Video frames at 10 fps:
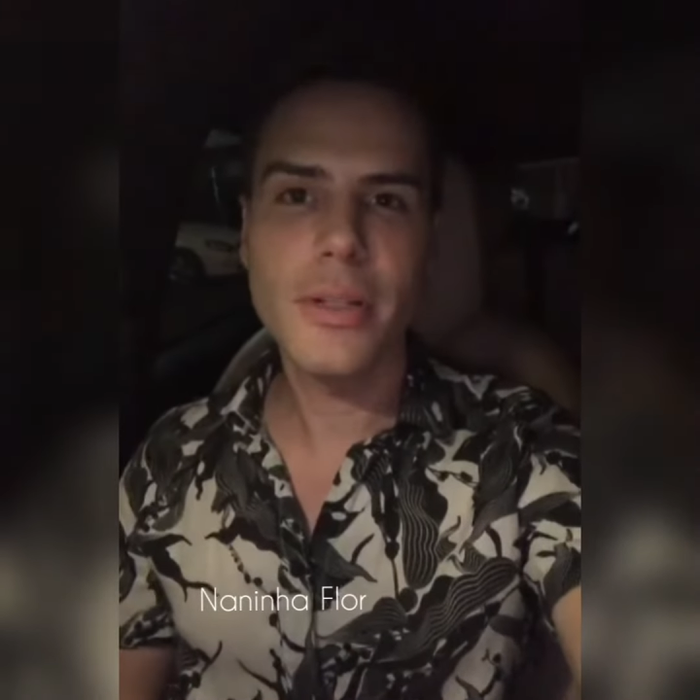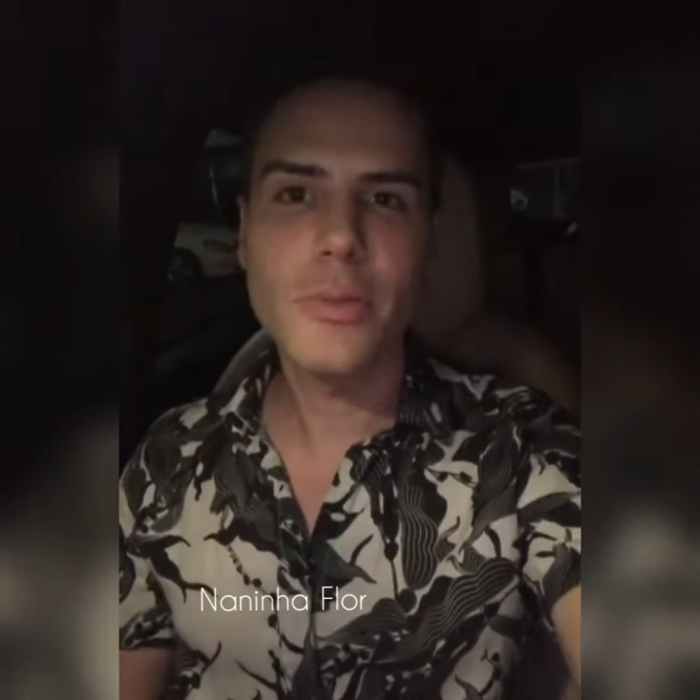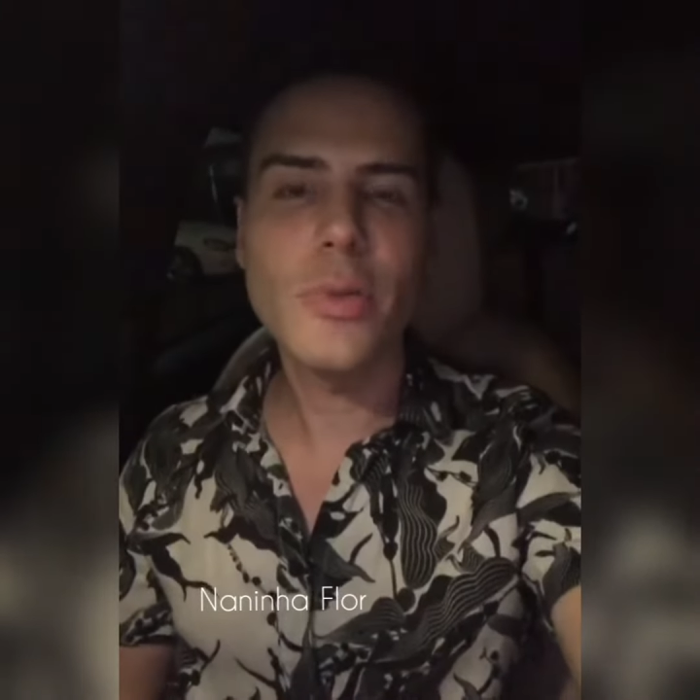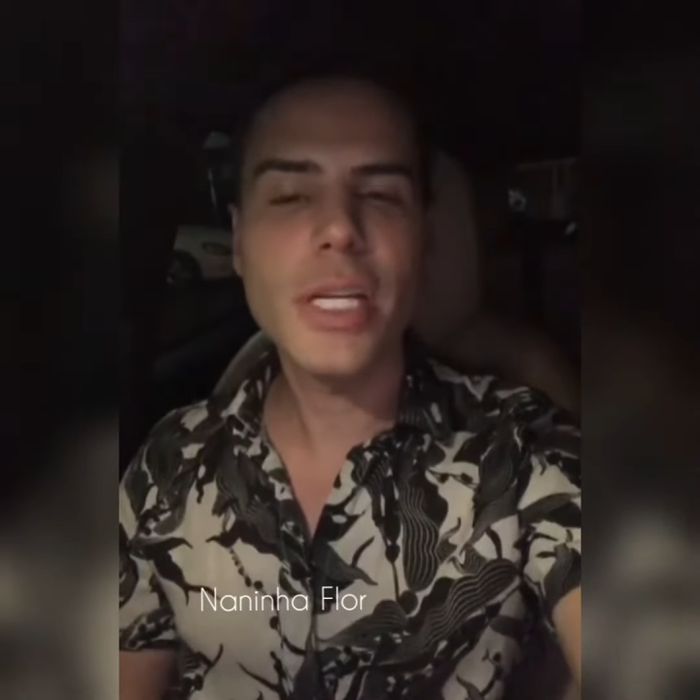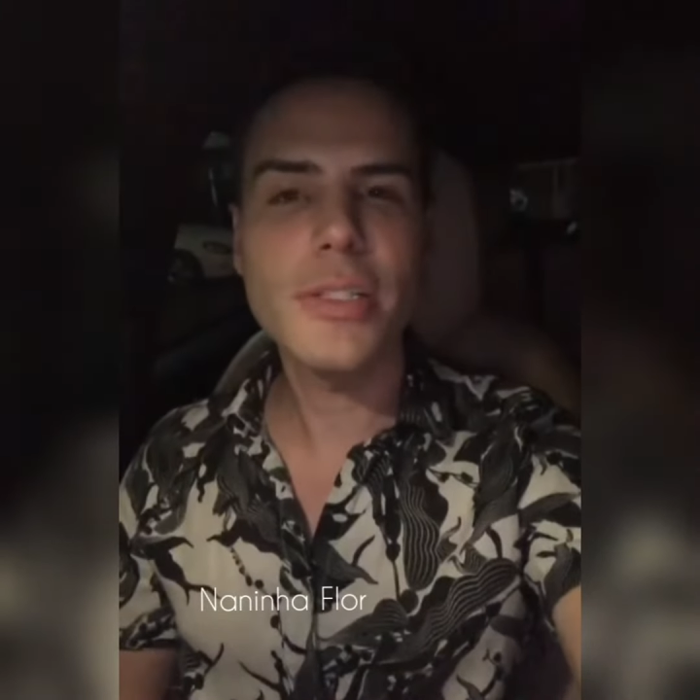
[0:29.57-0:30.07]

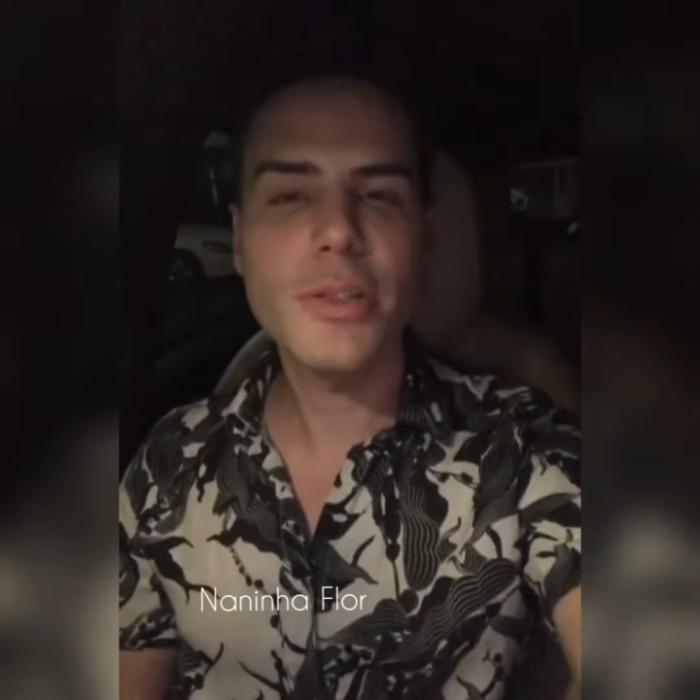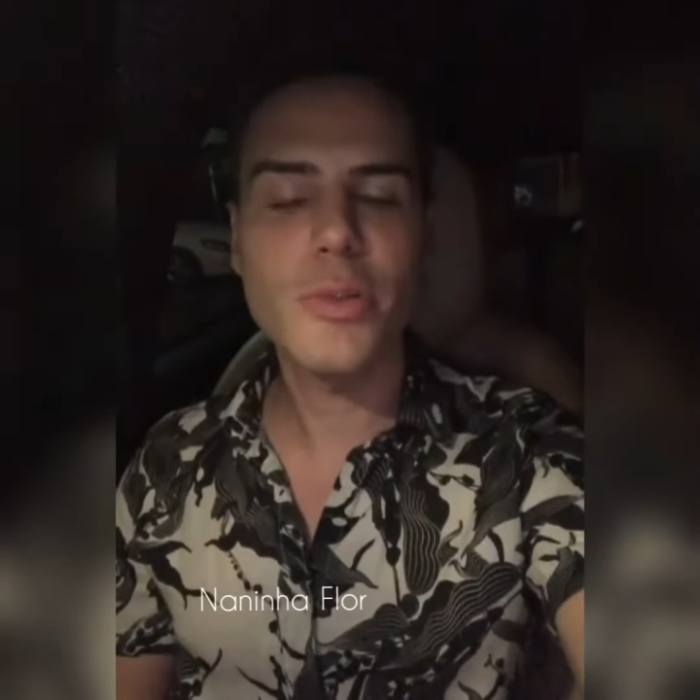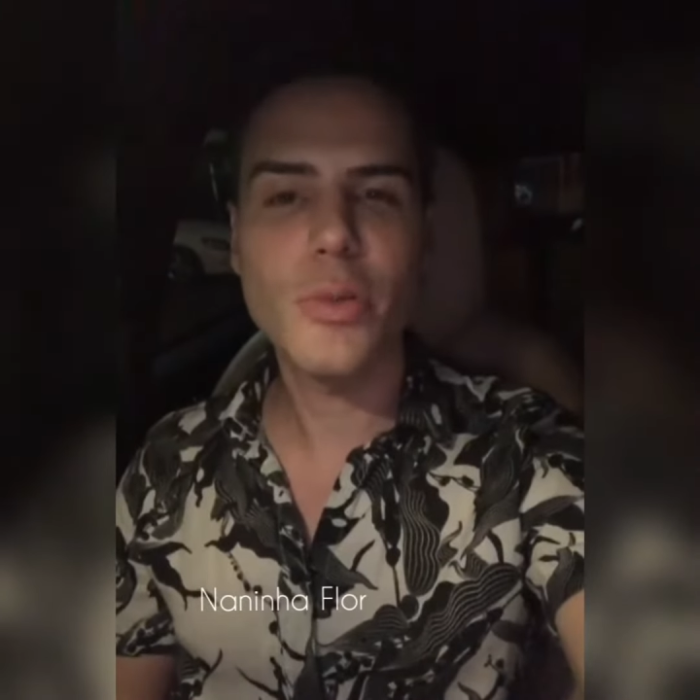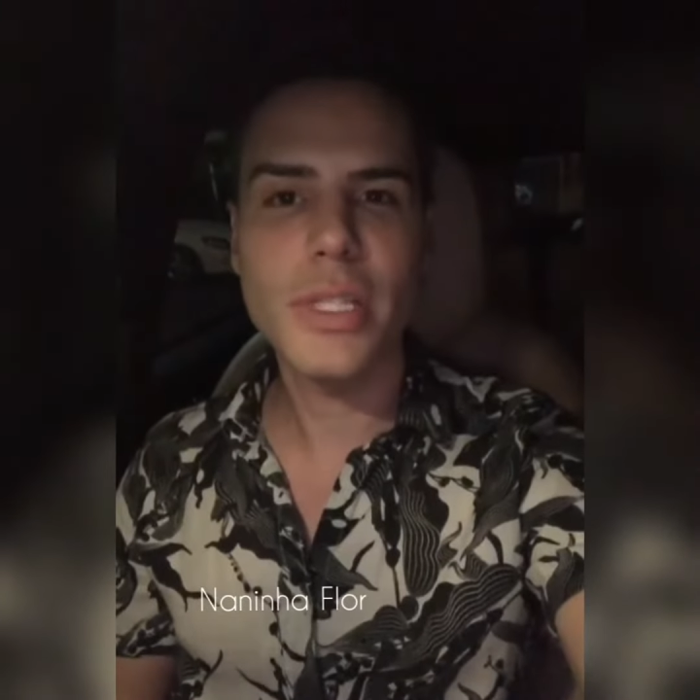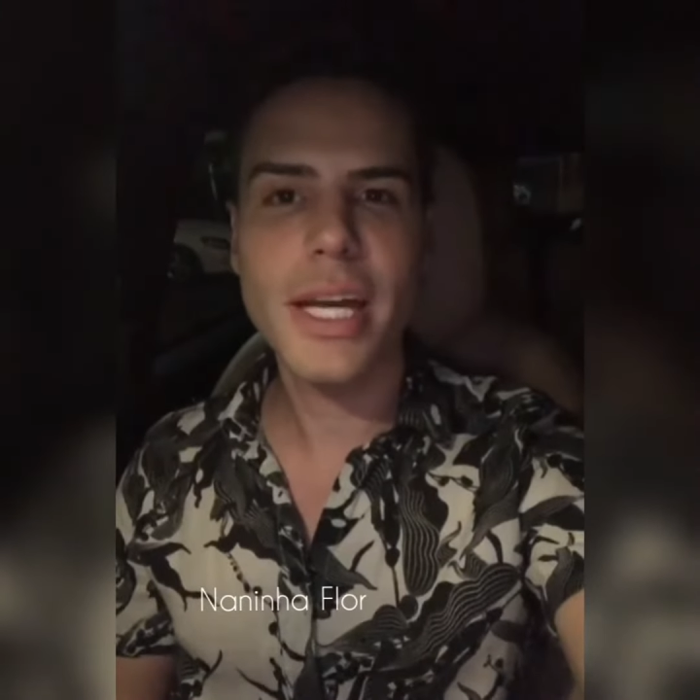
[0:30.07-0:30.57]
durante
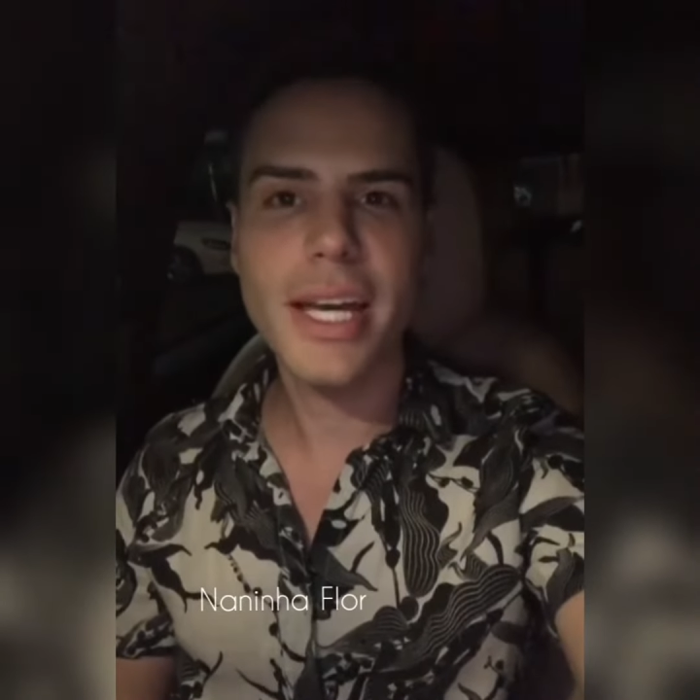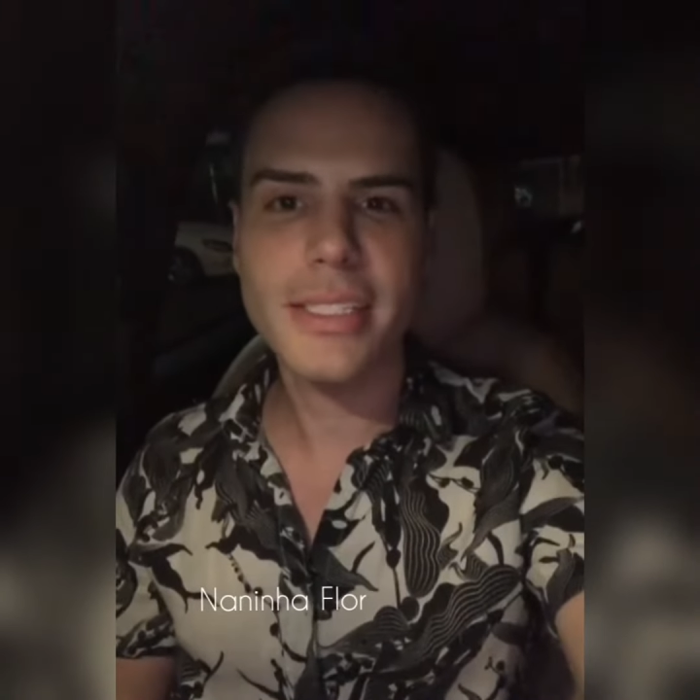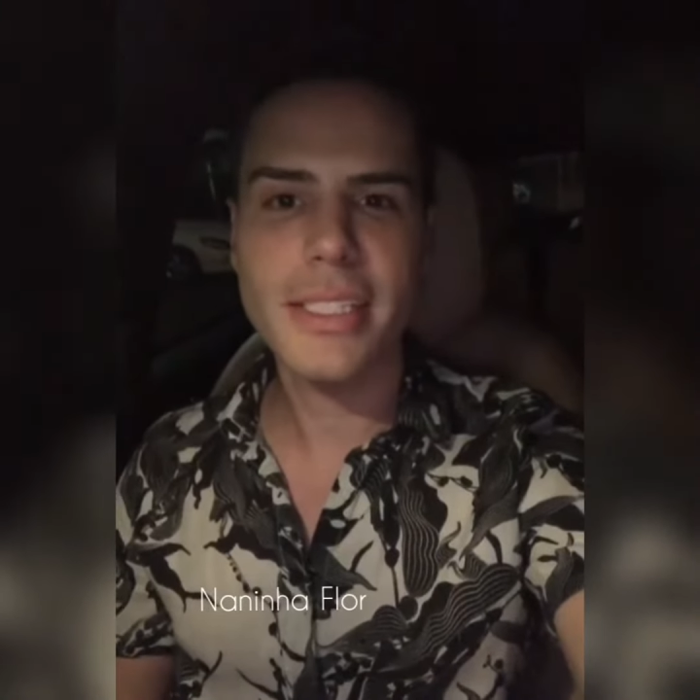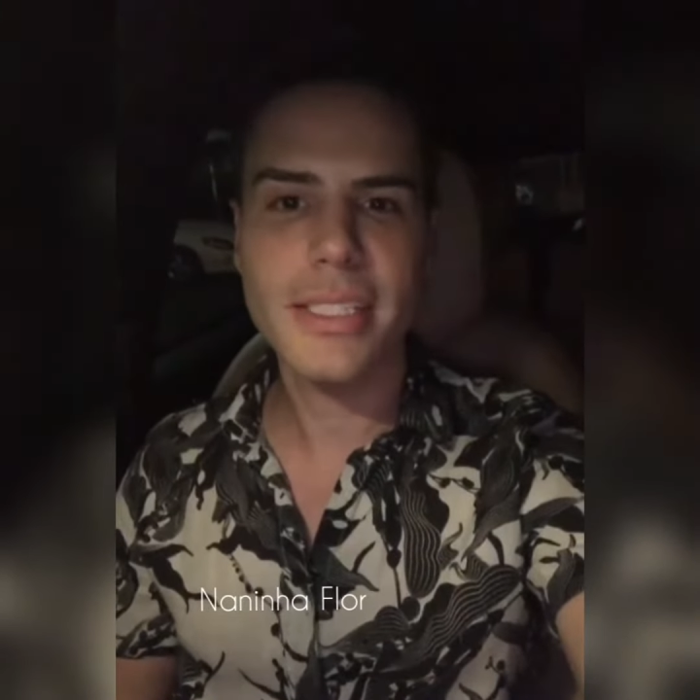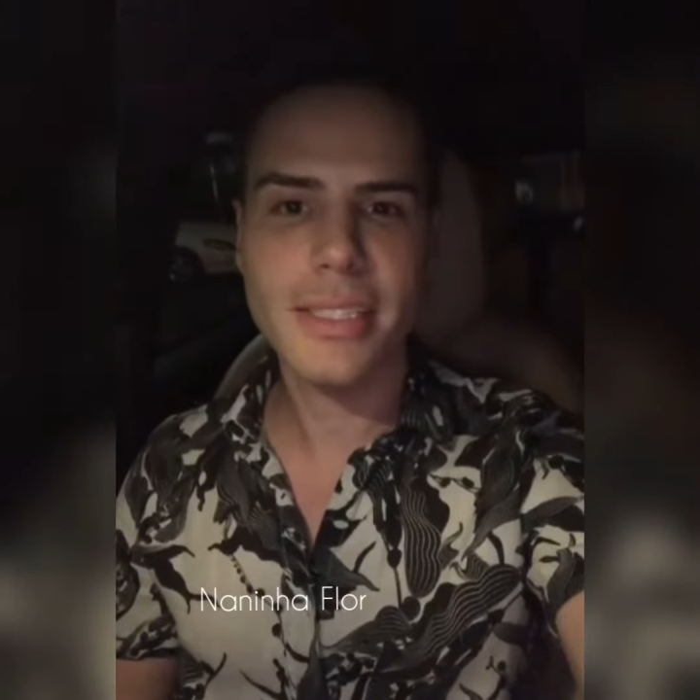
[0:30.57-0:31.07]
toda
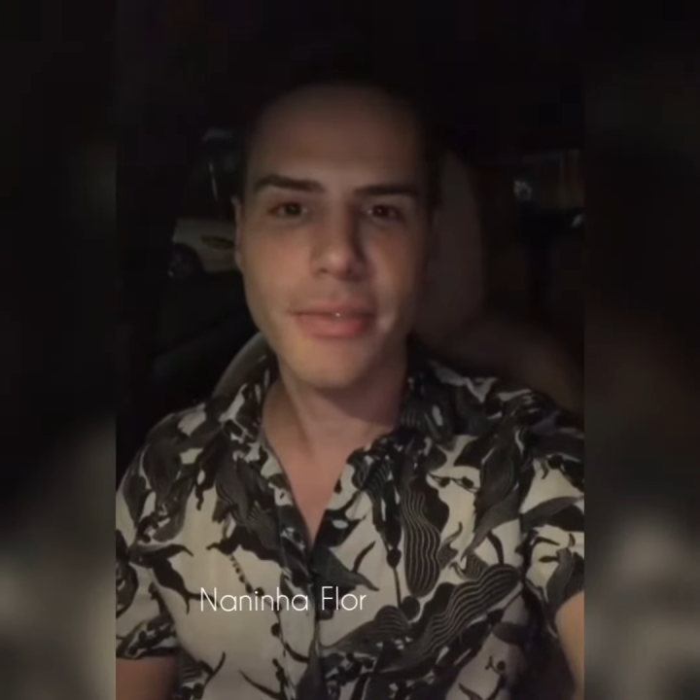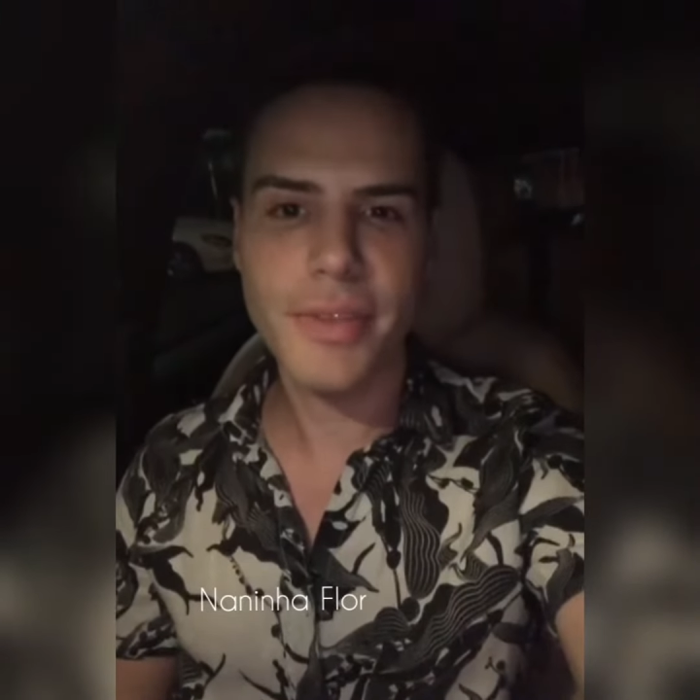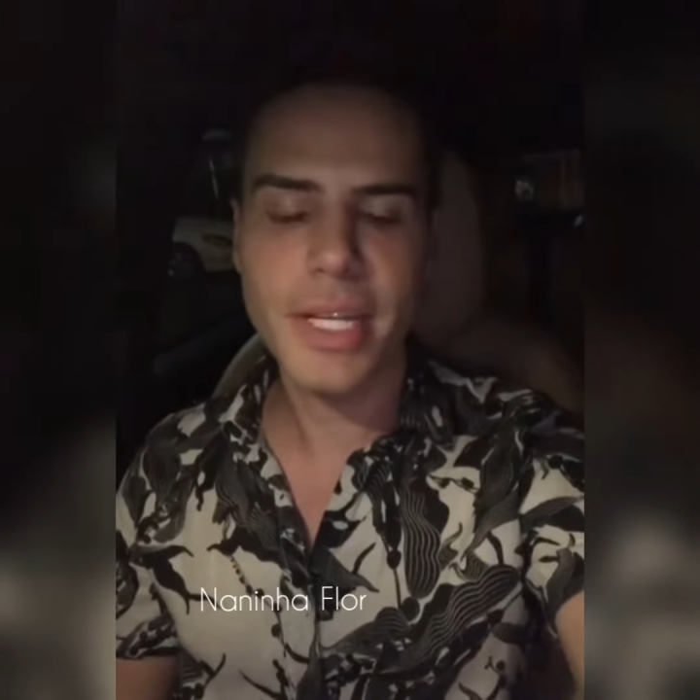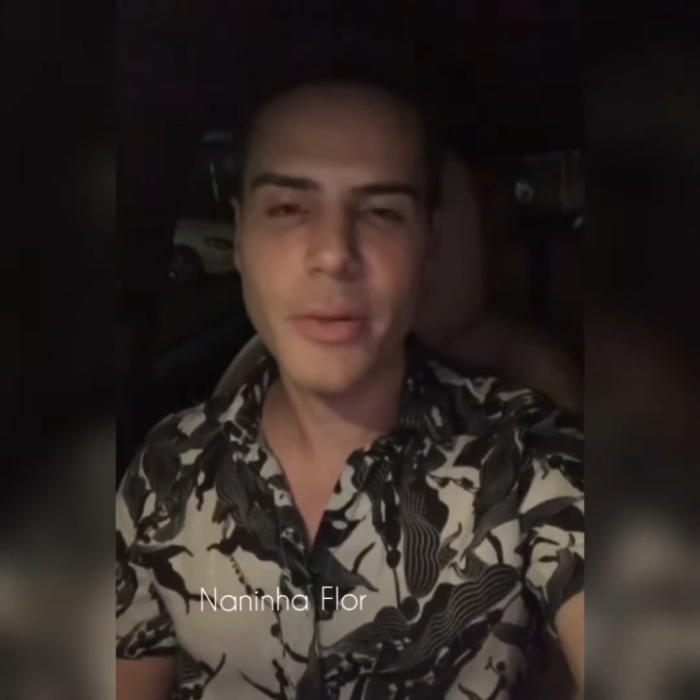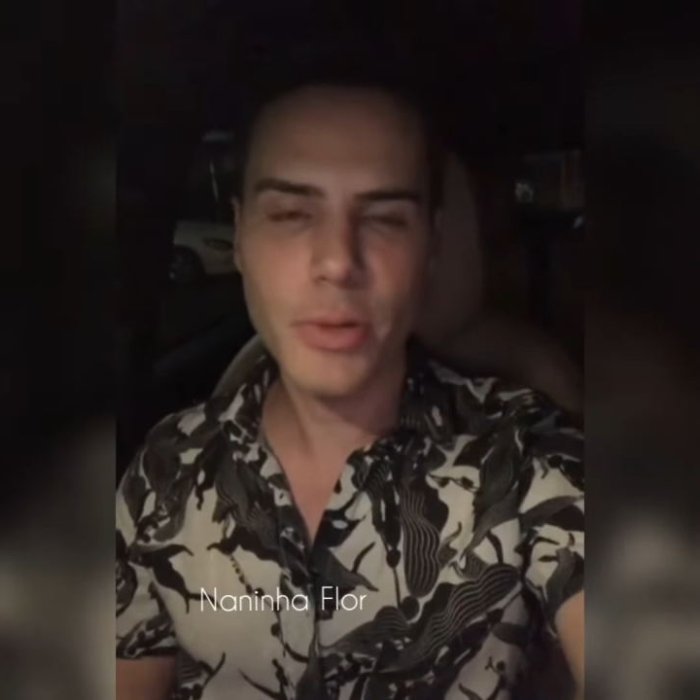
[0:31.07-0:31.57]
essa terça-feira,